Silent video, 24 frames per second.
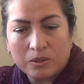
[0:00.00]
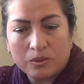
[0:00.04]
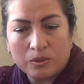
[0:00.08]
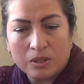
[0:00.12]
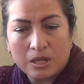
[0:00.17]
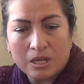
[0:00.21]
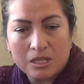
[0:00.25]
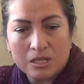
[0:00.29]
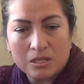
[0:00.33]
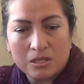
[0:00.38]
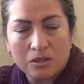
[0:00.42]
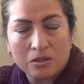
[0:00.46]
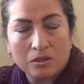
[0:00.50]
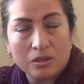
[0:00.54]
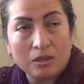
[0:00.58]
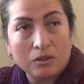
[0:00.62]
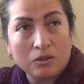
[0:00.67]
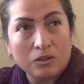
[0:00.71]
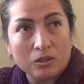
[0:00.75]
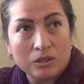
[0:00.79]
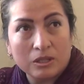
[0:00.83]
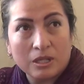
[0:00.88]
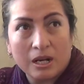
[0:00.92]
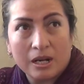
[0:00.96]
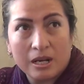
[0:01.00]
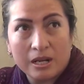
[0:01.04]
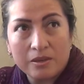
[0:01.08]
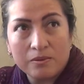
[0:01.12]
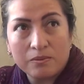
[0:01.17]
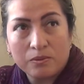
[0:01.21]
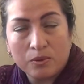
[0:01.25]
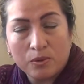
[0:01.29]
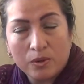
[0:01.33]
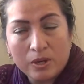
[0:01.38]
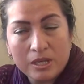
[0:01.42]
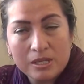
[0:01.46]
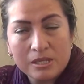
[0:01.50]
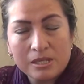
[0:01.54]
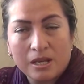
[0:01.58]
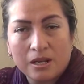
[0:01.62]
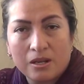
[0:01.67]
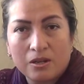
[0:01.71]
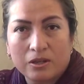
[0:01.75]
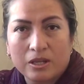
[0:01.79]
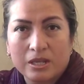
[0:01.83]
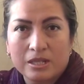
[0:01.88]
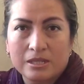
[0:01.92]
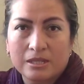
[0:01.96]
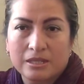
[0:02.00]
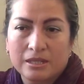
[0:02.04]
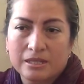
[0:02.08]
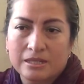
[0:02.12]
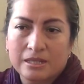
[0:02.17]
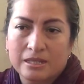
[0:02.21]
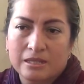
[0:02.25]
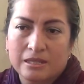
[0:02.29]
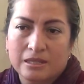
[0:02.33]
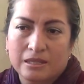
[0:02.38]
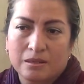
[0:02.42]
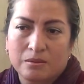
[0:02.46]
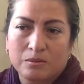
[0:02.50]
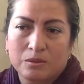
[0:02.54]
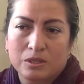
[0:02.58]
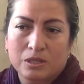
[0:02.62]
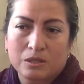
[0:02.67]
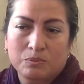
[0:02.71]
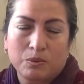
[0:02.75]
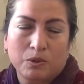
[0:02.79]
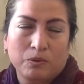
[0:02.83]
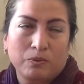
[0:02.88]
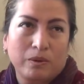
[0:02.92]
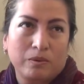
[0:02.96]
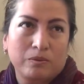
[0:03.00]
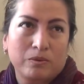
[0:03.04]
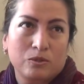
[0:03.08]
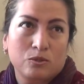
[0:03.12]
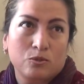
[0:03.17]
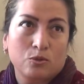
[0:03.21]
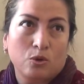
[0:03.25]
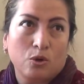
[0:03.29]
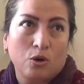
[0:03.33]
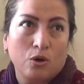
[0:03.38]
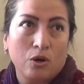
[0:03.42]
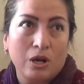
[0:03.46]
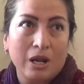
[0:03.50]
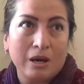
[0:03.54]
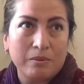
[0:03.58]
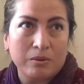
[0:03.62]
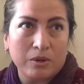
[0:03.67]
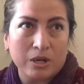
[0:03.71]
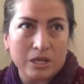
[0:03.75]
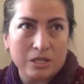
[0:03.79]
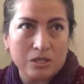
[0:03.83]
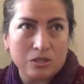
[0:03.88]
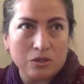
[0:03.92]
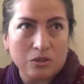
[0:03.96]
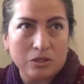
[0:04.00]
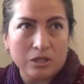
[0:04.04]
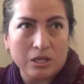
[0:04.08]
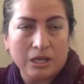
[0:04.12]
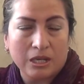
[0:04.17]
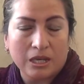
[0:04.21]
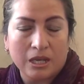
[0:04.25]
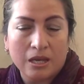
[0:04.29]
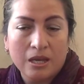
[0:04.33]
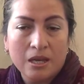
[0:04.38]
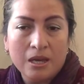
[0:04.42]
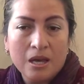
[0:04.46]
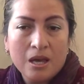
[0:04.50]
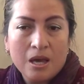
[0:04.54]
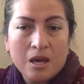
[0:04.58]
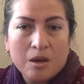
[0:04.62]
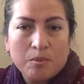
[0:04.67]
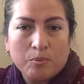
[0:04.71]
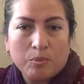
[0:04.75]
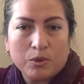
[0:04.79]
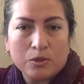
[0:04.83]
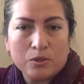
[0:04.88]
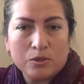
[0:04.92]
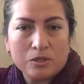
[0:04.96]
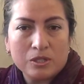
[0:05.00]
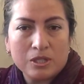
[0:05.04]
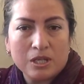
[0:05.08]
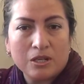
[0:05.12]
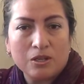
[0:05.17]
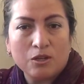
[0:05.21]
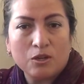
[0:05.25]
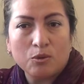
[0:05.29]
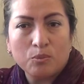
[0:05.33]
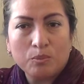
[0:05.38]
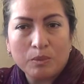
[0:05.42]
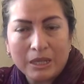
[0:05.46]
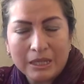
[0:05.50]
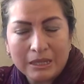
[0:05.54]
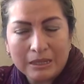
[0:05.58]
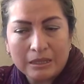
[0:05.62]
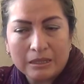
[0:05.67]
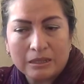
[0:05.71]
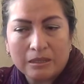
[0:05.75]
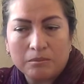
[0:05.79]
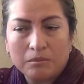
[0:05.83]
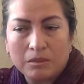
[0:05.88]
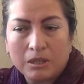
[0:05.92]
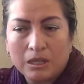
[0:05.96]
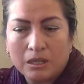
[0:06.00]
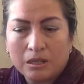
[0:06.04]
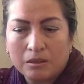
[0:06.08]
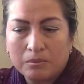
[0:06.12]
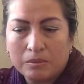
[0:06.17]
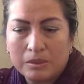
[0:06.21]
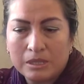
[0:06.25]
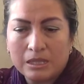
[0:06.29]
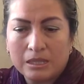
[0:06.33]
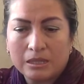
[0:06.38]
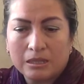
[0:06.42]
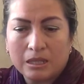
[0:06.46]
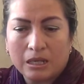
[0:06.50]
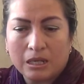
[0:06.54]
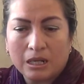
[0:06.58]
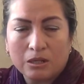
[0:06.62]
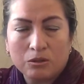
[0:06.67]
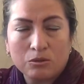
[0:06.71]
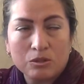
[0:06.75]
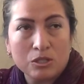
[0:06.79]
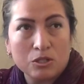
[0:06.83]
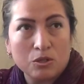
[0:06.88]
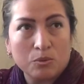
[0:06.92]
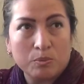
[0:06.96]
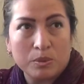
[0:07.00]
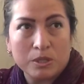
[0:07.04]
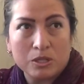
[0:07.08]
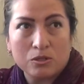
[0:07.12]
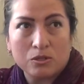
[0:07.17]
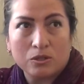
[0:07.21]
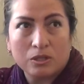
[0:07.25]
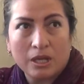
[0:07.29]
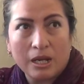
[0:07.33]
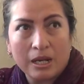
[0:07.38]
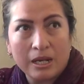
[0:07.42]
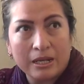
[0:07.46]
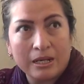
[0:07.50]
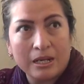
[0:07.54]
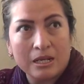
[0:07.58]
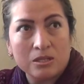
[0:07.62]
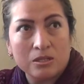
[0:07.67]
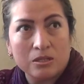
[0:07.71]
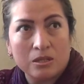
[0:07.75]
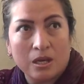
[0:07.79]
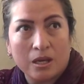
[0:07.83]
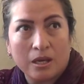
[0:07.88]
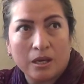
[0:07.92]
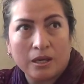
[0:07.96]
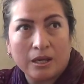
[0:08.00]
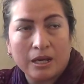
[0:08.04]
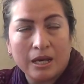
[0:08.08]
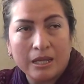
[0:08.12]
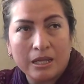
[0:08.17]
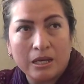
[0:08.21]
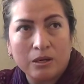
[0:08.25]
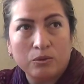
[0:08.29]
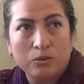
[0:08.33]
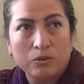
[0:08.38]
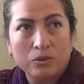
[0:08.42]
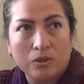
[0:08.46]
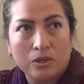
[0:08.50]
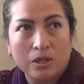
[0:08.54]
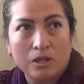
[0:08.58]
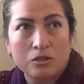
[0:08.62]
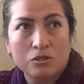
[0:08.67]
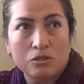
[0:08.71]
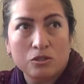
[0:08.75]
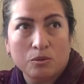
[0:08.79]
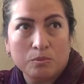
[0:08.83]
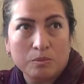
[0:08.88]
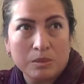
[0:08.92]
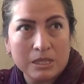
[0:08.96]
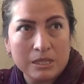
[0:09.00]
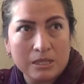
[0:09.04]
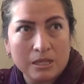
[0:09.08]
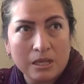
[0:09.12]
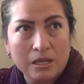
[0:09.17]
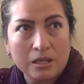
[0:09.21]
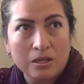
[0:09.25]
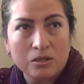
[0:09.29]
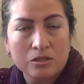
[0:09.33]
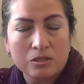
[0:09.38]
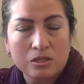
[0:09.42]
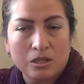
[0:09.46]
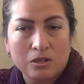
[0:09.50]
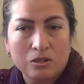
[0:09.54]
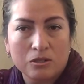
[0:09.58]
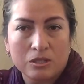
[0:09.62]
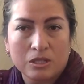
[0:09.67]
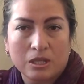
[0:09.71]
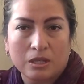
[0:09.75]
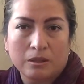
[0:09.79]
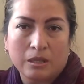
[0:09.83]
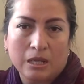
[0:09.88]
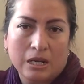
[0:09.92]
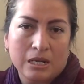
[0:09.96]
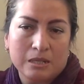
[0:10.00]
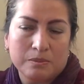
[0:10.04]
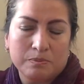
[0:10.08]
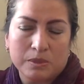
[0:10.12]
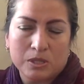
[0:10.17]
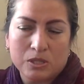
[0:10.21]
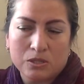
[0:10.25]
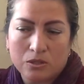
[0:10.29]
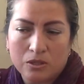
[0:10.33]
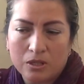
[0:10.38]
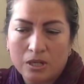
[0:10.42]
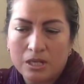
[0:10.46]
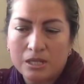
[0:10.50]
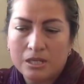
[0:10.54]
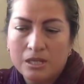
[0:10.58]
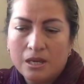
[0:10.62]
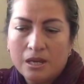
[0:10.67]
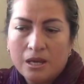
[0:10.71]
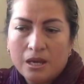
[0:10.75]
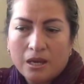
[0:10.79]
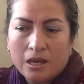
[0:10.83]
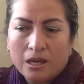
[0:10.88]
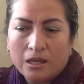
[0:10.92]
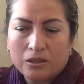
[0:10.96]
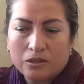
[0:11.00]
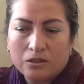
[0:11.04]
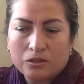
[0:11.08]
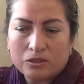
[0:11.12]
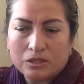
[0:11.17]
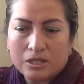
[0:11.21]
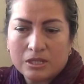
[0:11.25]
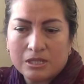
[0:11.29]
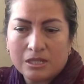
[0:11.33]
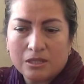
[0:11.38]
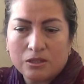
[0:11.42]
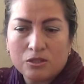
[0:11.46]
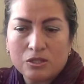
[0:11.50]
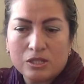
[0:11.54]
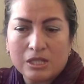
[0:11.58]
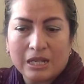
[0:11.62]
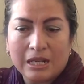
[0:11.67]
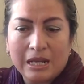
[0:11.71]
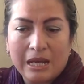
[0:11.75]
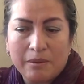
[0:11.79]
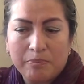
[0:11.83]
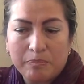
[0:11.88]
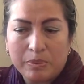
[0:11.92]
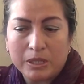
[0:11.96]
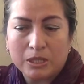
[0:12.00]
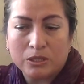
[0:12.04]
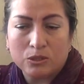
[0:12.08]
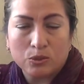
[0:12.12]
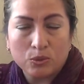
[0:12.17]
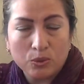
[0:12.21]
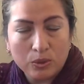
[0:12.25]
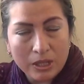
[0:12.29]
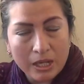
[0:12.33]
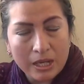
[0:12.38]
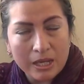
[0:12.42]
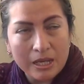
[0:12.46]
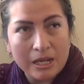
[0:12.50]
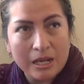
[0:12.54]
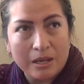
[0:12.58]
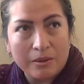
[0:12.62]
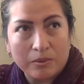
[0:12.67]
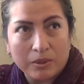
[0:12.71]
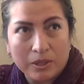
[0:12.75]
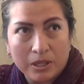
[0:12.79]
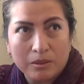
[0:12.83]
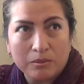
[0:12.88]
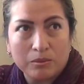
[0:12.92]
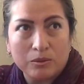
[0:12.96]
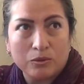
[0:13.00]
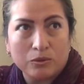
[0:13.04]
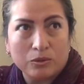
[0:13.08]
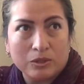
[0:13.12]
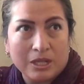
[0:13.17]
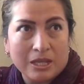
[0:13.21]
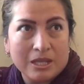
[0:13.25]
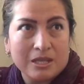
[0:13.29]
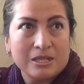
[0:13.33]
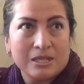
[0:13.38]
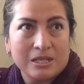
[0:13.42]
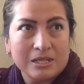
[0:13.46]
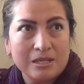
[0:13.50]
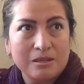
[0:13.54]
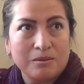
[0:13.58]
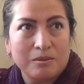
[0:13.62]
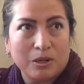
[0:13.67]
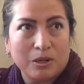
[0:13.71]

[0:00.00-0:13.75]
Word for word: vacunación contra la influenza y lo que sí necesitamos es por favor su colaboración ya que posteriormente también visitará nuestro personal en, las, en cada uno de los domicilios de, los, de las personas entonces sí nos den la apertura y la buena voluntad de hacerse